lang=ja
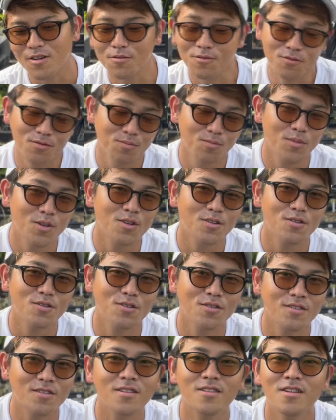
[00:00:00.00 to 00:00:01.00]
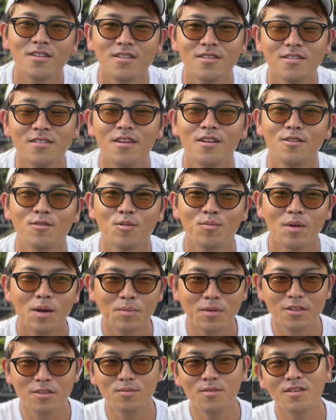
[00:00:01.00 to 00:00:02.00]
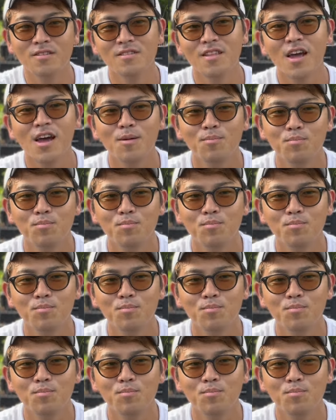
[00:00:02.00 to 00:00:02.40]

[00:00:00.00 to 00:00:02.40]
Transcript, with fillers: がミルクフルーツだったんですけれどまあ別名スター